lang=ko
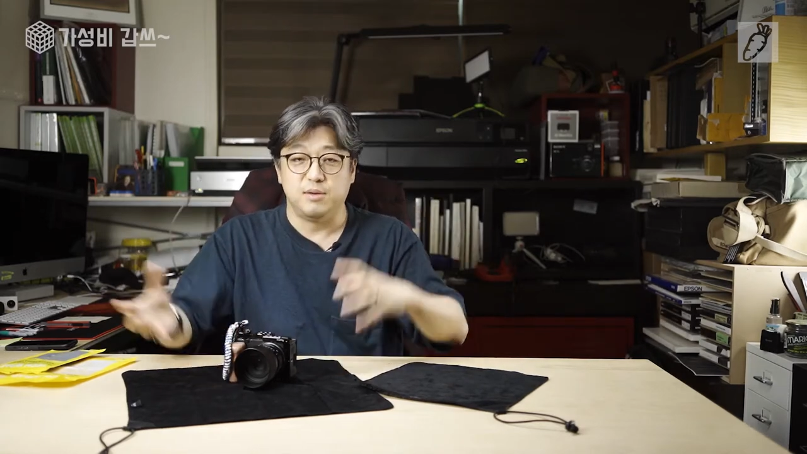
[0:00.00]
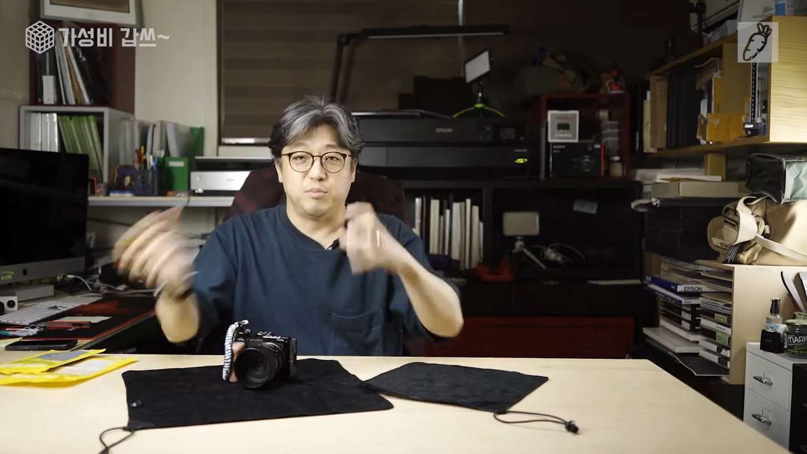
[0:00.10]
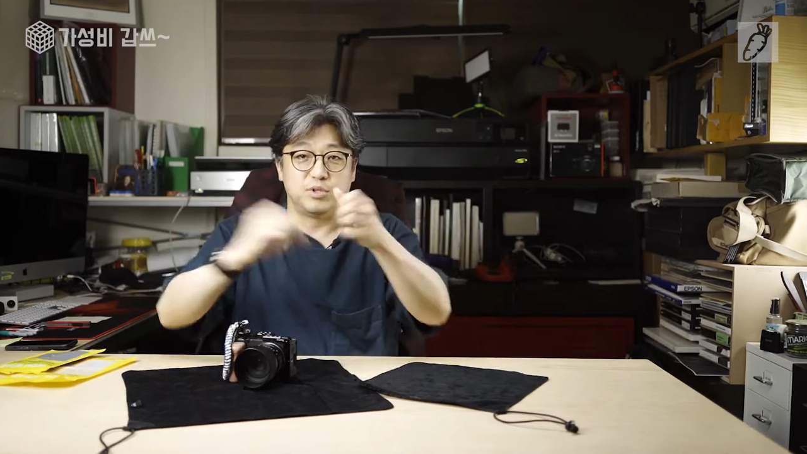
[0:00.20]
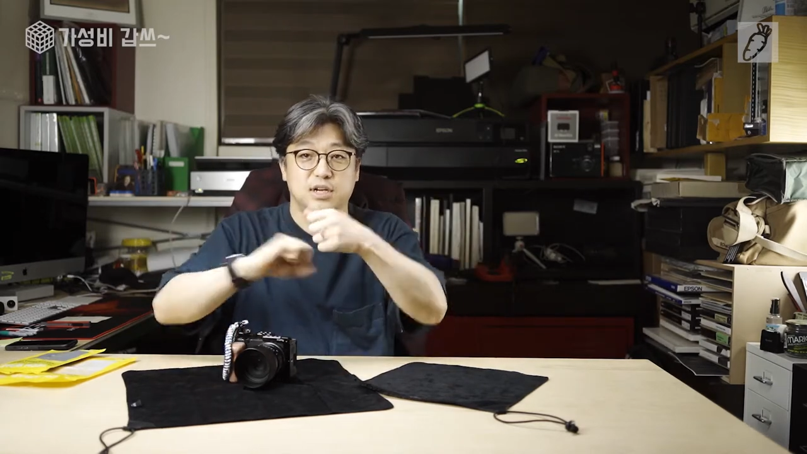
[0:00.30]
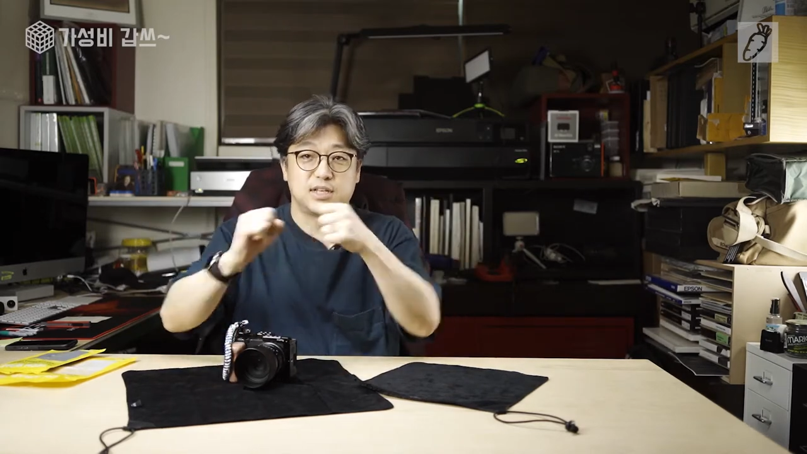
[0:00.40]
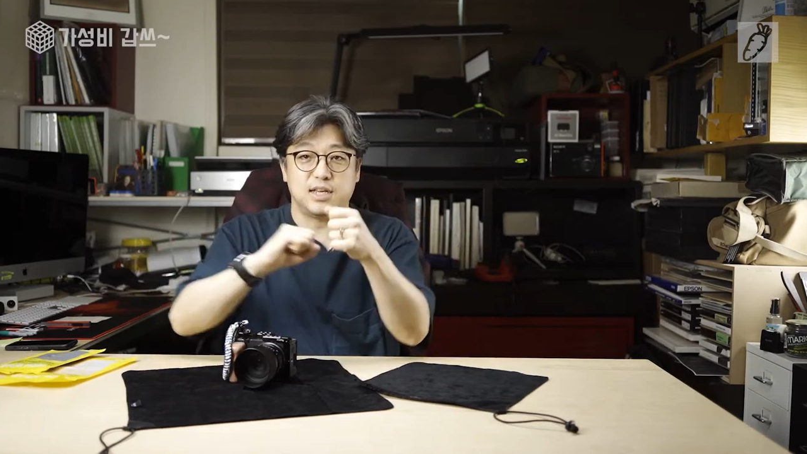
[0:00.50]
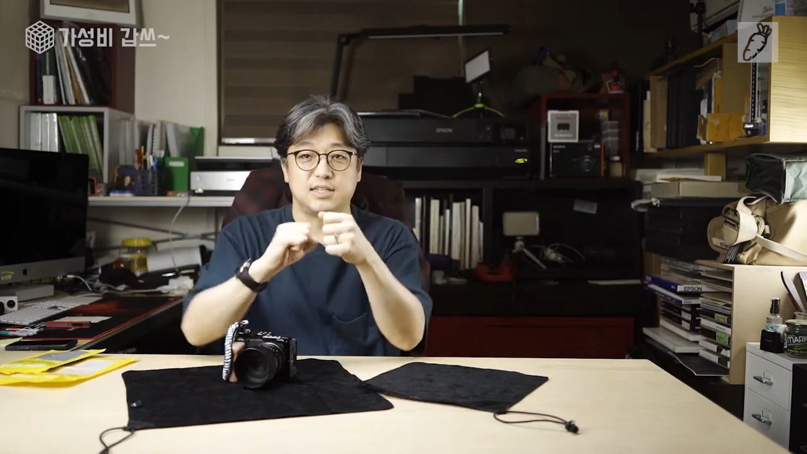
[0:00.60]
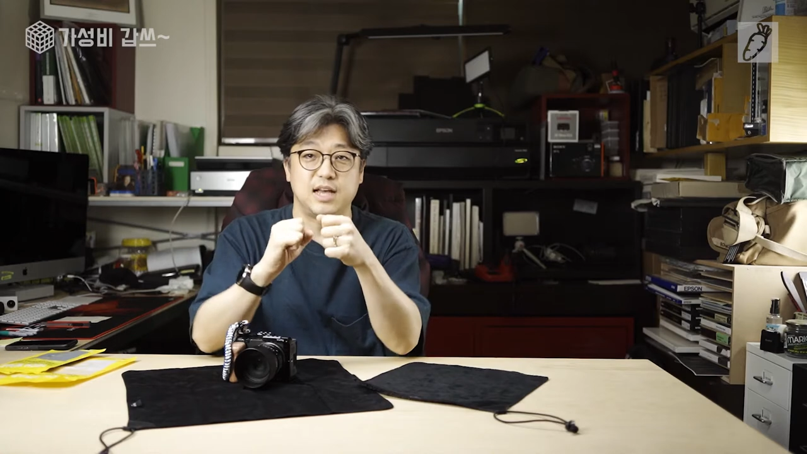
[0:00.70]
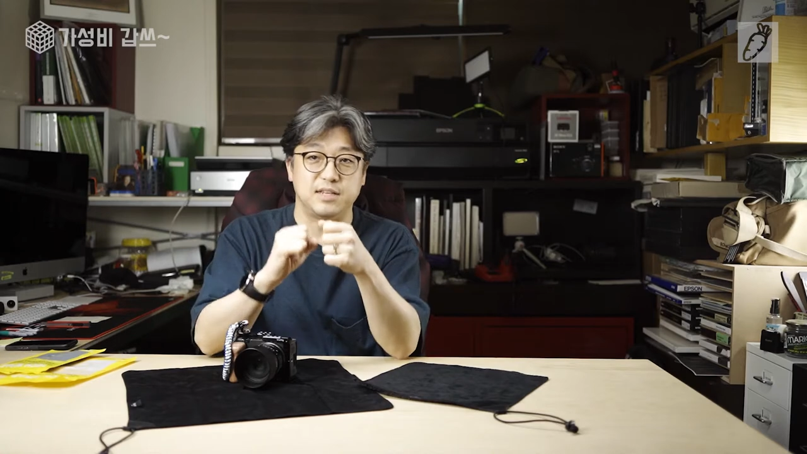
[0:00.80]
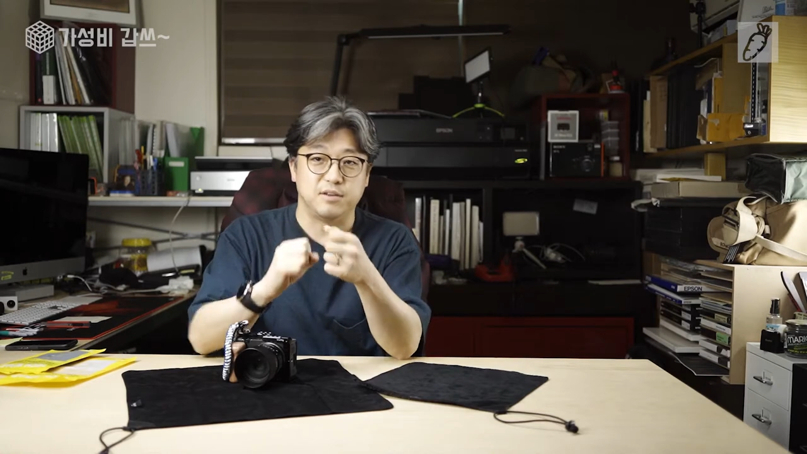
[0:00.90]
보자기에
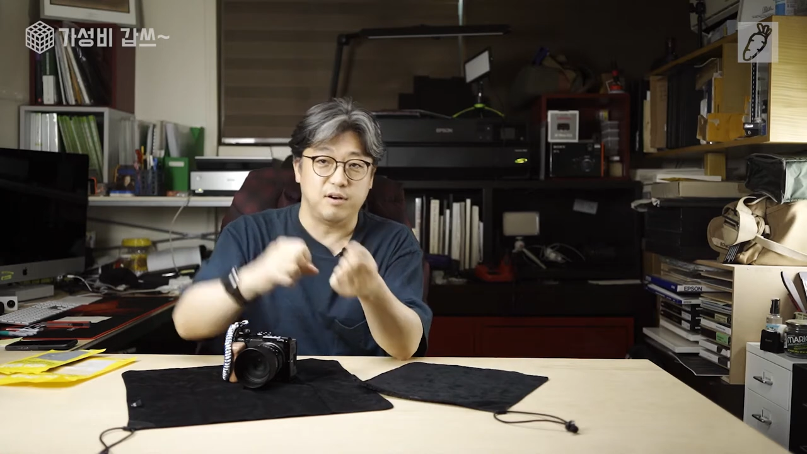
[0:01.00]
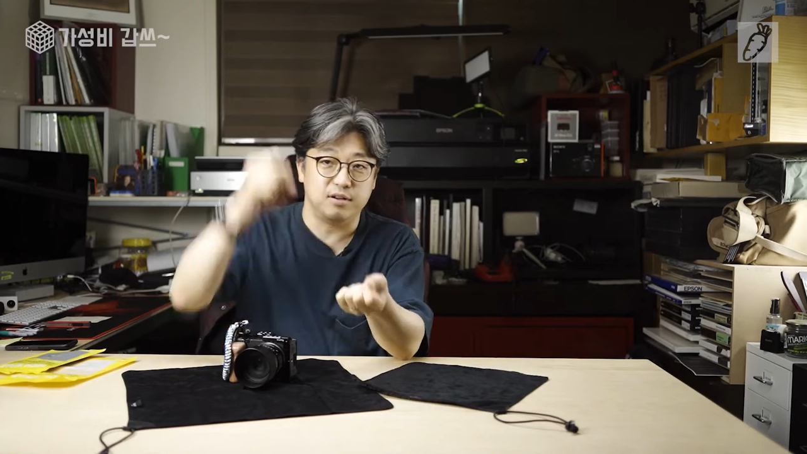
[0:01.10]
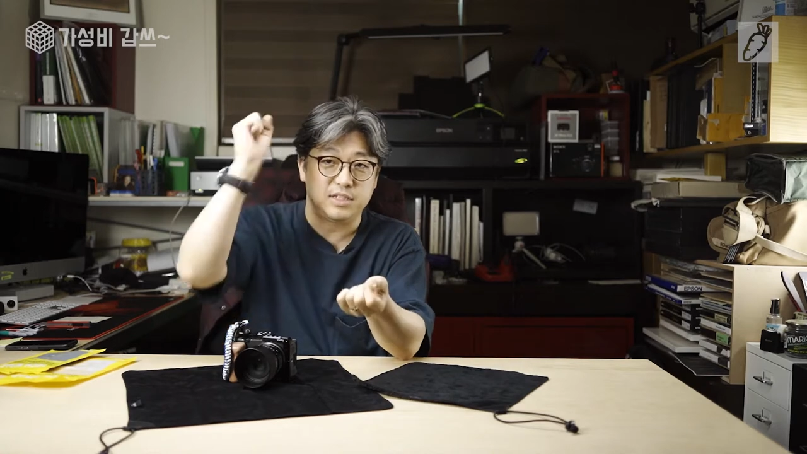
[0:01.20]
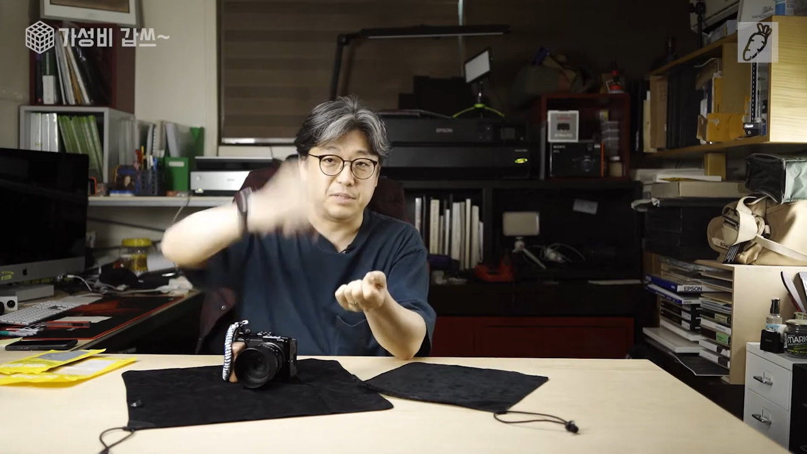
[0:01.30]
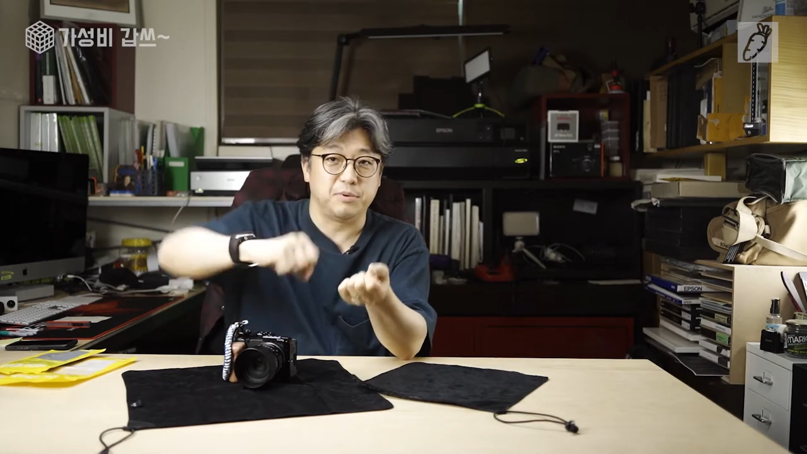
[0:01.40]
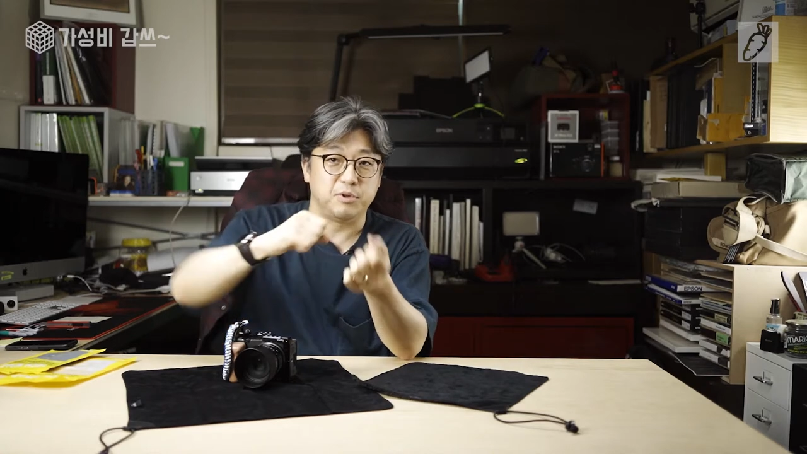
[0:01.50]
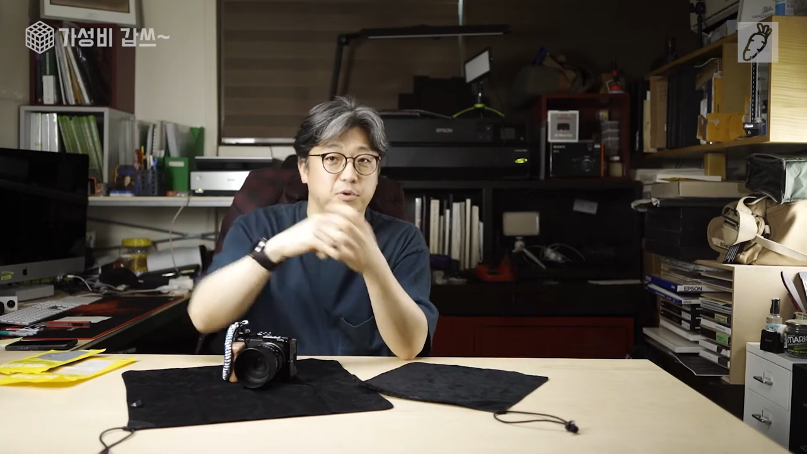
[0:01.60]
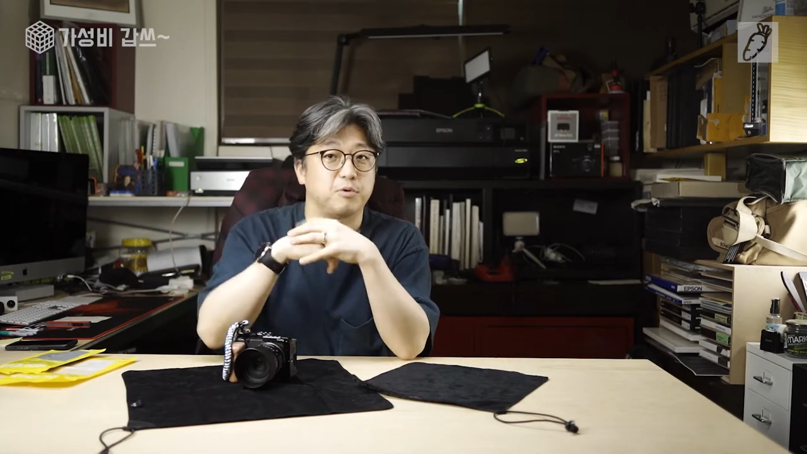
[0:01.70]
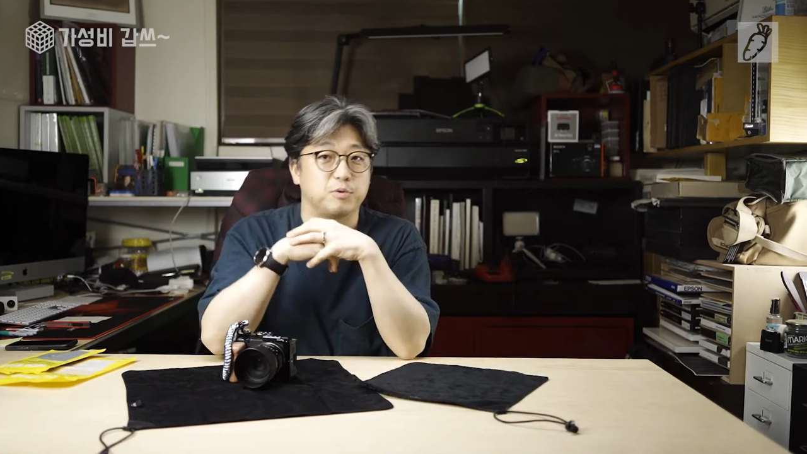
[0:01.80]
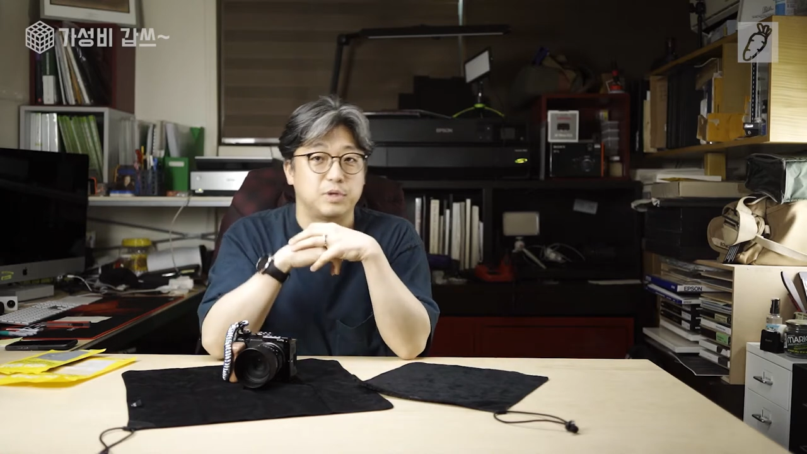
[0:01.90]
싸서 집어넣어
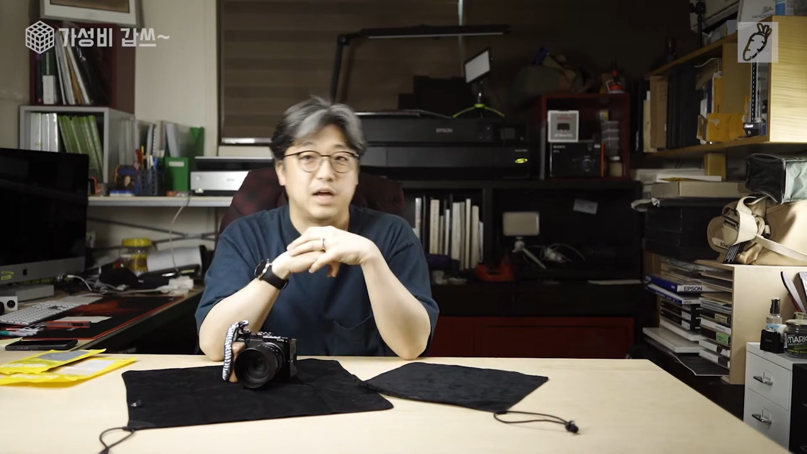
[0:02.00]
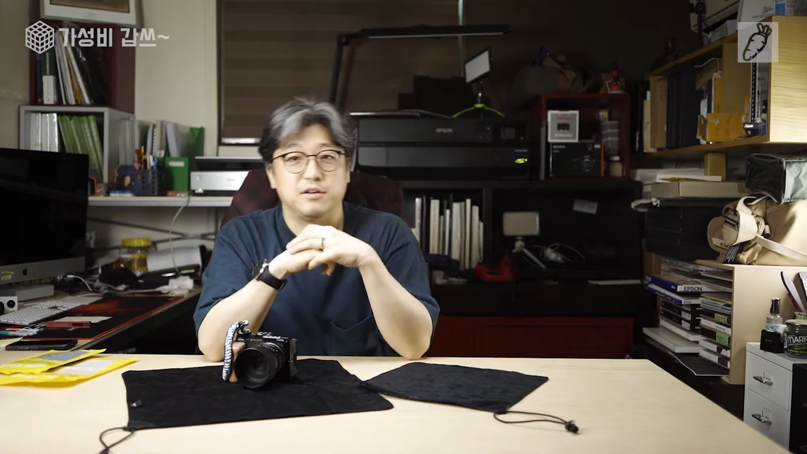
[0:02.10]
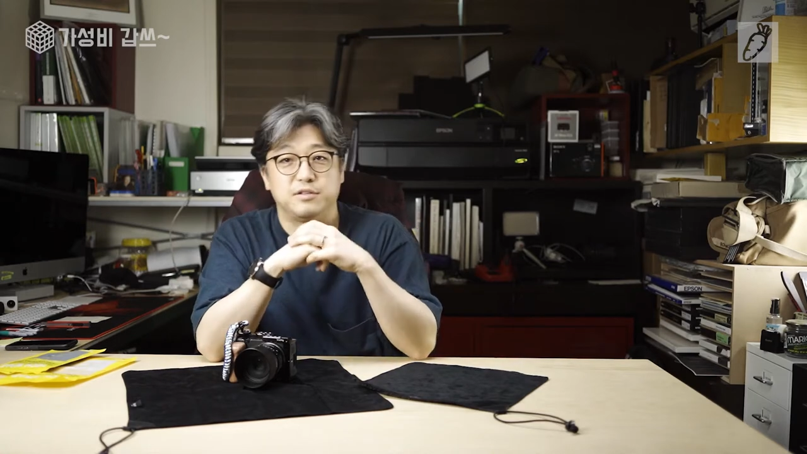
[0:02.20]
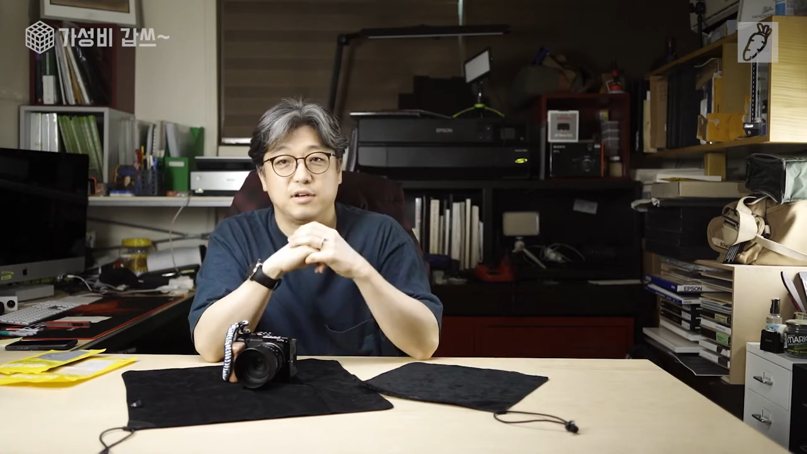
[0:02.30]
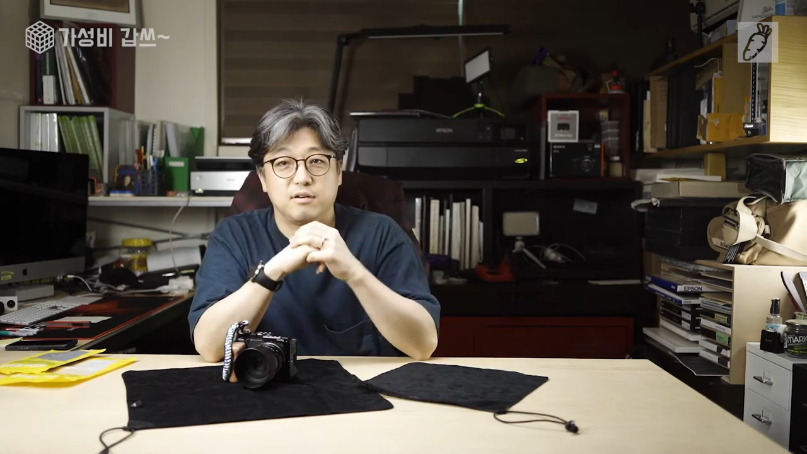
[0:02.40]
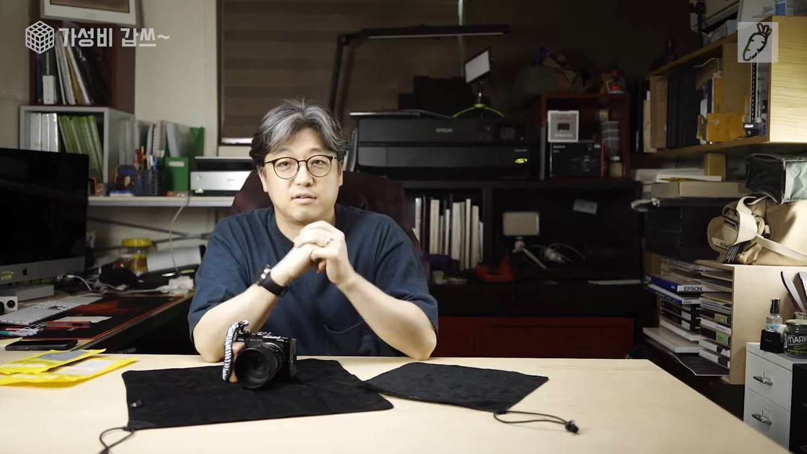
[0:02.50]
놓고 다녔어요.